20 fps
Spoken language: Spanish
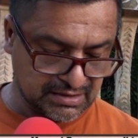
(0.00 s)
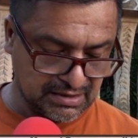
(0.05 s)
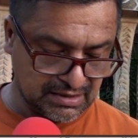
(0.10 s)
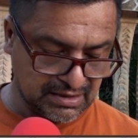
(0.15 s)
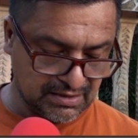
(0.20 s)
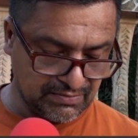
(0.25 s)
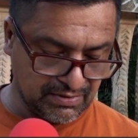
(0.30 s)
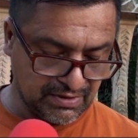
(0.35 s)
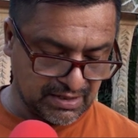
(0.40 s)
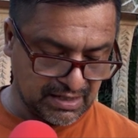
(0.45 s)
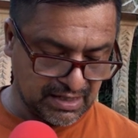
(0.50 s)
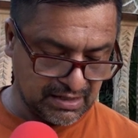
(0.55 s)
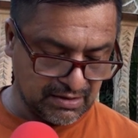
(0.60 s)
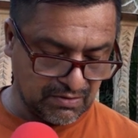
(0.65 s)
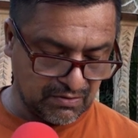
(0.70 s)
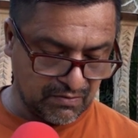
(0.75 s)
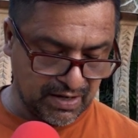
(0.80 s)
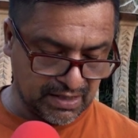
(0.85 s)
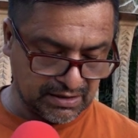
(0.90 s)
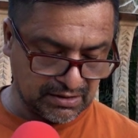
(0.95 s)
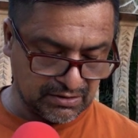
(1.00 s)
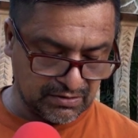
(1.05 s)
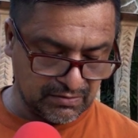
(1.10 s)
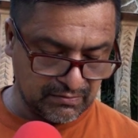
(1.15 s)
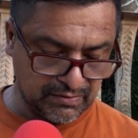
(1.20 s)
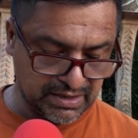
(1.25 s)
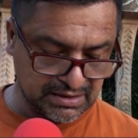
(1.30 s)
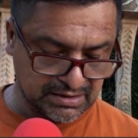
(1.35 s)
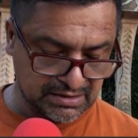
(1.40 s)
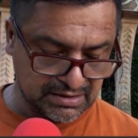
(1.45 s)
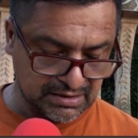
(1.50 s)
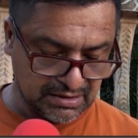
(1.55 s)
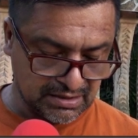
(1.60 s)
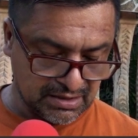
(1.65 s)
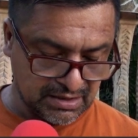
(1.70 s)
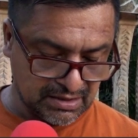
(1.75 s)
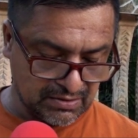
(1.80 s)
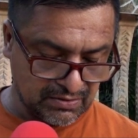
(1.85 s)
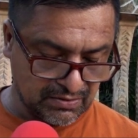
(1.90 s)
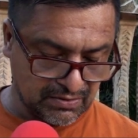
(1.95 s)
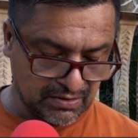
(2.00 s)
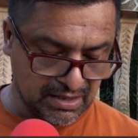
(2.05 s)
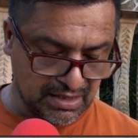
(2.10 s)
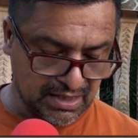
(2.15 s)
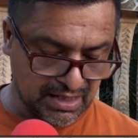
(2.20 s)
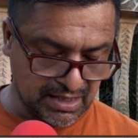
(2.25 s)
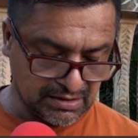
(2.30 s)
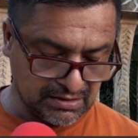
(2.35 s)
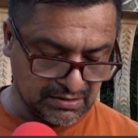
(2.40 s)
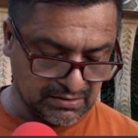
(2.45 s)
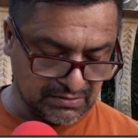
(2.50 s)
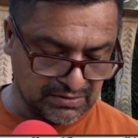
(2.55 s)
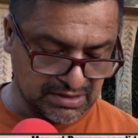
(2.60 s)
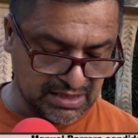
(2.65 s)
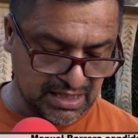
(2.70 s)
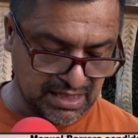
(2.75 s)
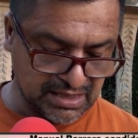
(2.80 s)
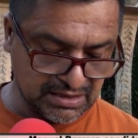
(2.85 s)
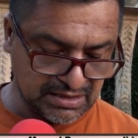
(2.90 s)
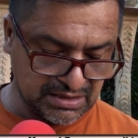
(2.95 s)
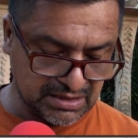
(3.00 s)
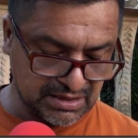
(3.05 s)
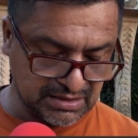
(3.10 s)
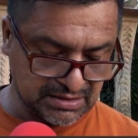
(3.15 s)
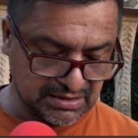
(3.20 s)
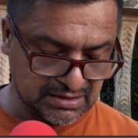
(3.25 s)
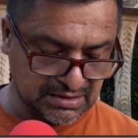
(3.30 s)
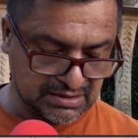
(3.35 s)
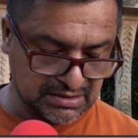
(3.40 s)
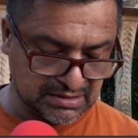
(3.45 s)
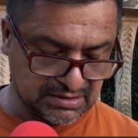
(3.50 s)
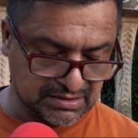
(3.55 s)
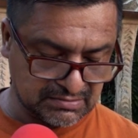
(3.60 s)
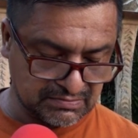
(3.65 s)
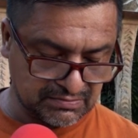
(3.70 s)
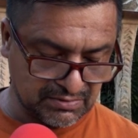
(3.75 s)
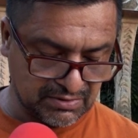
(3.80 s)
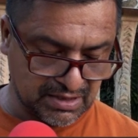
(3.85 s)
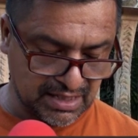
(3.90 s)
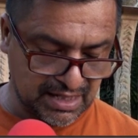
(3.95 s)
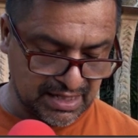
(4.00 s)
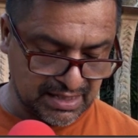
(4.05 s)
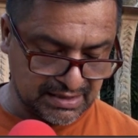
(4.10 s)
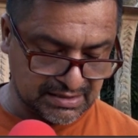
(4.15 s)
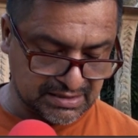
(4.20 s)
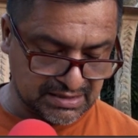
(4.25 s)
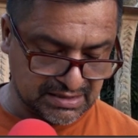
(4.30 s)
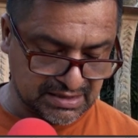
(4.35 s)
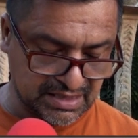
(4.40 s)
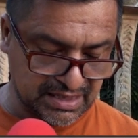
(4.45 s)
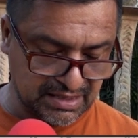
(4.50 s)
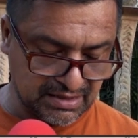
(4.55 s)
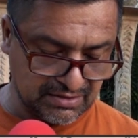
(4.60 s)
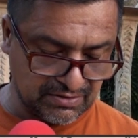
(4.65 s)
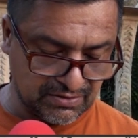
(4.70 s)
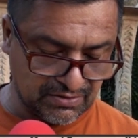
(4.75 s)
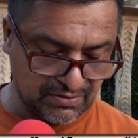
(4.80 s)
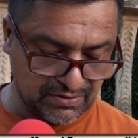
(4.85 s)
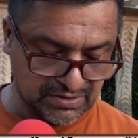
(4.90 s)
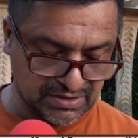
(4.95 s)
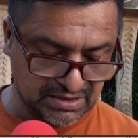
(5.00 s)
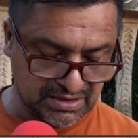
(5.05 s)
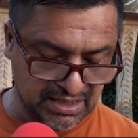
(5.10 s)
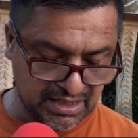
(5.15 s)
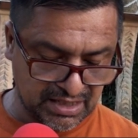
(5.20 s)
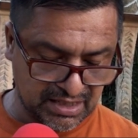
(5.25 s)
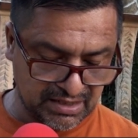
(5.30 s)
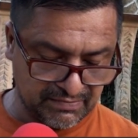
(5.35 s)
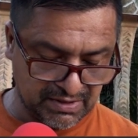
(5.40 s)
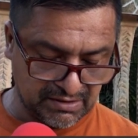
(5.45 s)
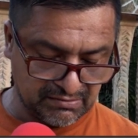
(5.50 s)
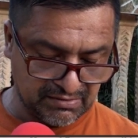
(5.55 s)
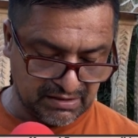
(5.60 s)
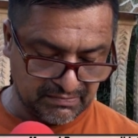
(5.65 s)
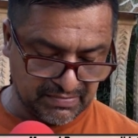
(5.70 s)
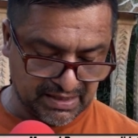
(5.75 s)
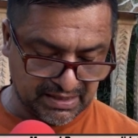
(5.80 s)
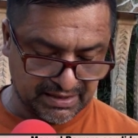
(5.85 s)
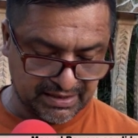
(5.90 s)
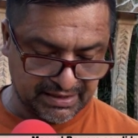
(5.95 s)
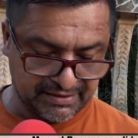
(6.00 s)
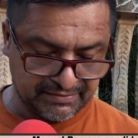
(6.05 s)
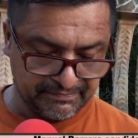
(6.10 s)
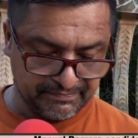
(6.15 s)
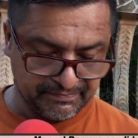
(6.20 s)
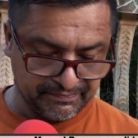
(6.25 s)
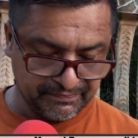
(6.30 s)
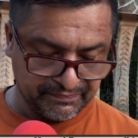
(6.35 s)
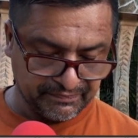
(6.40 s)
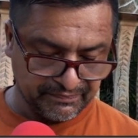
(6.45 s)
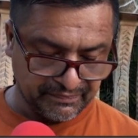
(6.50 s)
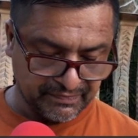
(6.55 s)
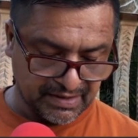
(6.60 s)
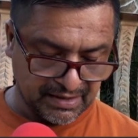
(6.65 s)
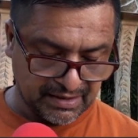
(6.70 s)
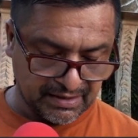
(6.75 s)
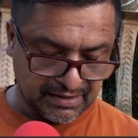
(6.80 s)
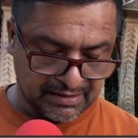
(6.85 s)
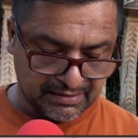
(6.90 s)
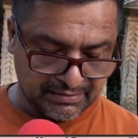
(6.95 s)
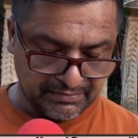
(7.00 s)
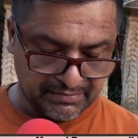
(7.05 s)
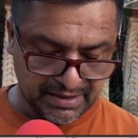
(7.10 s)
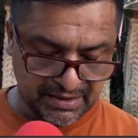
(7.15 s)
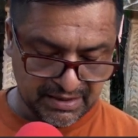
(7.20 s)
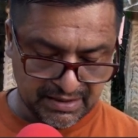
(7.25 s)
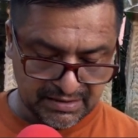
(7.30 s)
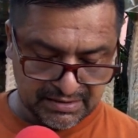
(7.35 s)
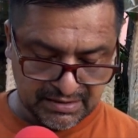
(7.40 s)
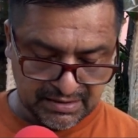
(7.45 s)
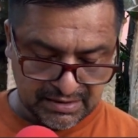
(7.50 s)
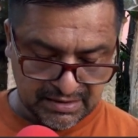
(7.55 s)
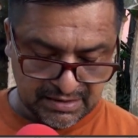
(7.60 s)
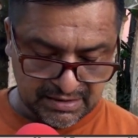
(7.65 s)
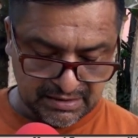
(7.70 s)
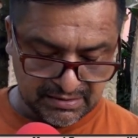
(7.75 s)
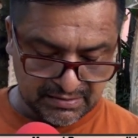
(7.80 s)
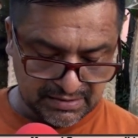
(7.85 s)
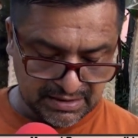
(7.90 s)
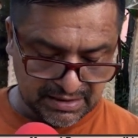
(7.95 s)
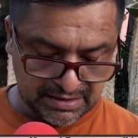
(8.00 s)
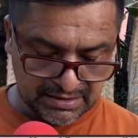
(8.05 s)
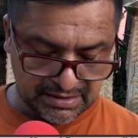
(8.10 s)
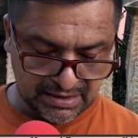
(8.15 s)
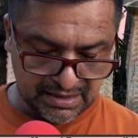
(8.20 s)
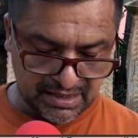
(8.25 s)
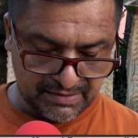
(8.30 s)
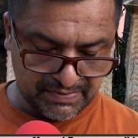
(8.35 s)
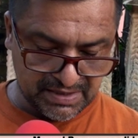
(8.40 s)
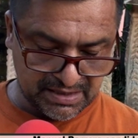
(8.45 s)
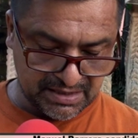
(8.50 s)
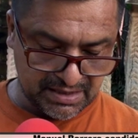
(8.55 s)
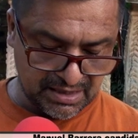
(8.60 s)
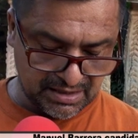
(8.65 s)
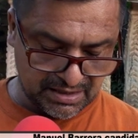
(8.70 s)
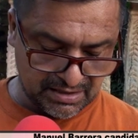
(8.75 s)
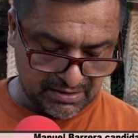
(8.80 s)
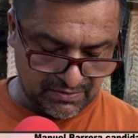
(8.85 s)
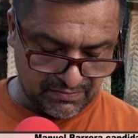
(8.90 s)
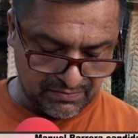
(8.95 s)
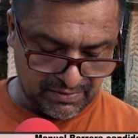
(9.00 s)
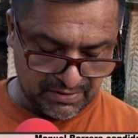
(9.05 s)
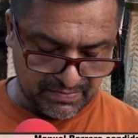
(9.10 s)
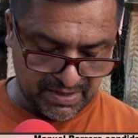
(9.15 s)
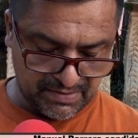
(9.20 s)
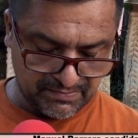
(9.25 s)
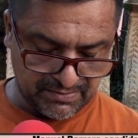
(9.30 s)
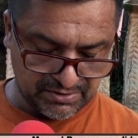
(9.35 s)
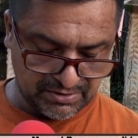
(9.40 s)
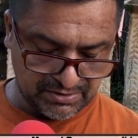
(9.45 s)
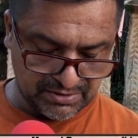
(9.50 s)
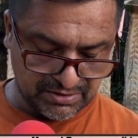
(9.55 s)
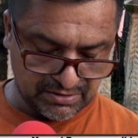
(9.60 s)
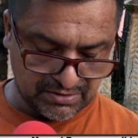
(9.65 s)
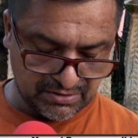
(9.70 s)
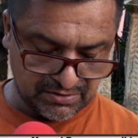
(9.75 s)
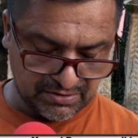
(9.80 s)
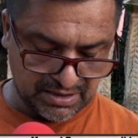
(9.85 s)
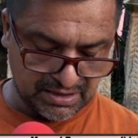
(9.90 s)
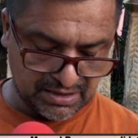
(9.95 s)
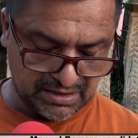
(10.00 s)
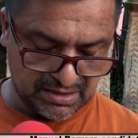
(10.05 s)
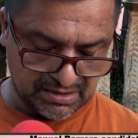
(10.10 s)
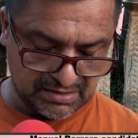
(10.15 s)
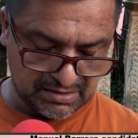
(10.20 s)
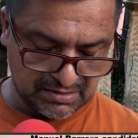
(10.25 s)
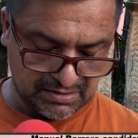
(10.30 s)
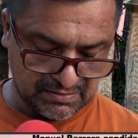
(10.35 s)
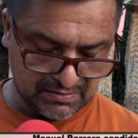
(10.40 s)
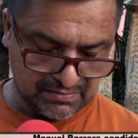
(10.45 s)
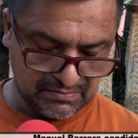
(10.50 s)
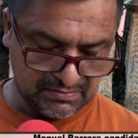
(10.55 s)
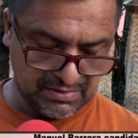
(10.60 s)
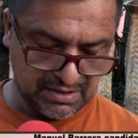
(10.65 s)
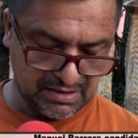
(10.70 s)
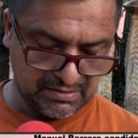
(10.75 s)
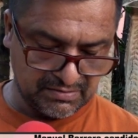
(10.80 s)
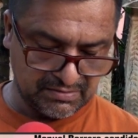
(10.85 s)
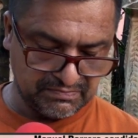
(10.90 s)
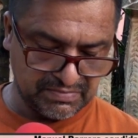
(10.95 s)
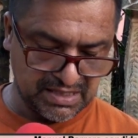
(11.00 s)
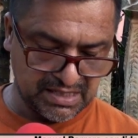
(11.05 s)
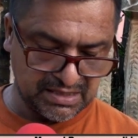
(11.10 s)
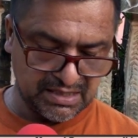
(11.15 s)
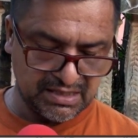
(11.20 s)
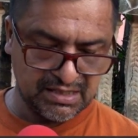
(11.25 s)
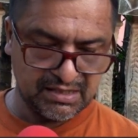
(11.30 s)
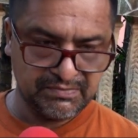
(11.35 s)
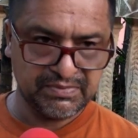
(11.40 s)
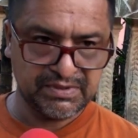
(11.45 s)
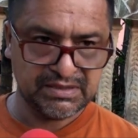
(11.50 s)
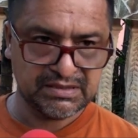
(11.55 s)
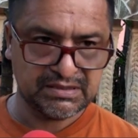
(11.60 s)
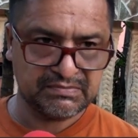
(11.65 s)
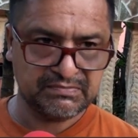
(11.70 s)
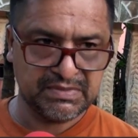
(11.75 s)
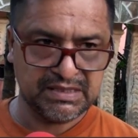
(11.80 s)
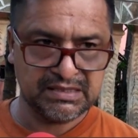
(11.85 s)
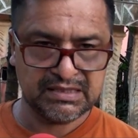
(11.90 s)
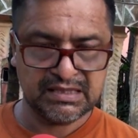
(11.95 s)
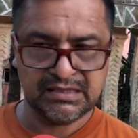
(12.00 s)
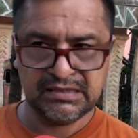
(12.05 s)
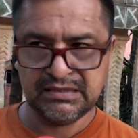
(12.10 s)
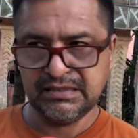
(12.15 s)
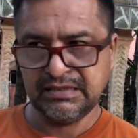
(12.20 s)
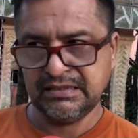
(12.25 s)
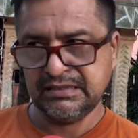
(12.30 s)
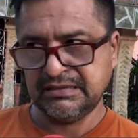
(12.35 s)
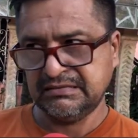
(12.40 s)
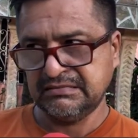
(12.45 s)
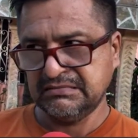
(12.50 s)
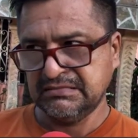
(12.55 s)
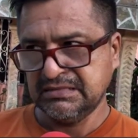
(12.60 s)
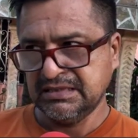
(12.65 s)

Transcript: y vocal 4 Luis Orlando Sánchez, vocal 5 José Manuel Barrera. ¿verdad? Entonces, esta es la planilla que conformamos nosotros ahorita. Una planilla pues bastante